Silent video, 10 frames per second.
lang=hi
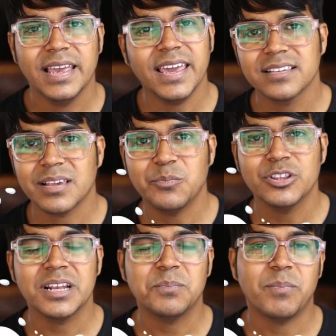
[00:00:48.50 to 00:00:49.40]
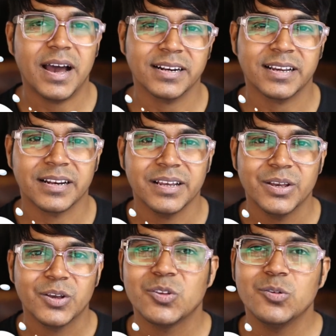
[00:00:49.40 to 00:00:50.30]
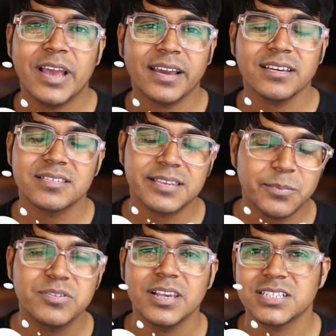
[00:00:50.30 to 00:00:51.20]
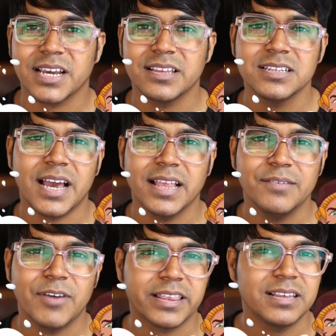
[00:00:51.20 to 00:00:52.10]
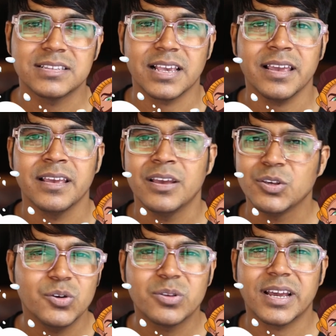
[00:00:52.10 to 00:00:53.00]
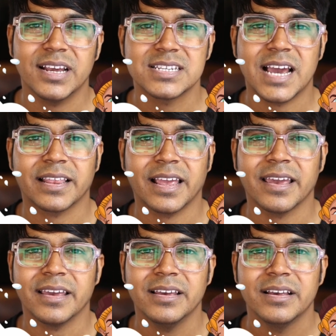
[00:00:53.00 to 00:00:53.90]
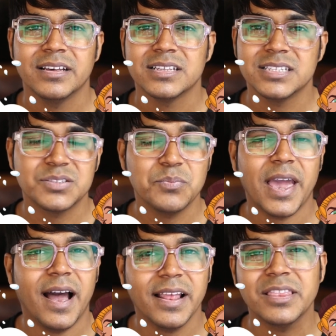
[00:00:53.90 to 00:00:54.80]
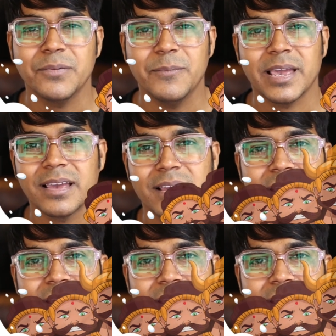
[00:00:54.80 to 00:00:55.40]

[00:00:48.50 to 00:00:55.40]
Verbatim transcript: एक समुंदर पार कर दुनिया के सबसे शक्तिशाली व्यक्ति से युद्ध कर जाता है जिसमें अंत में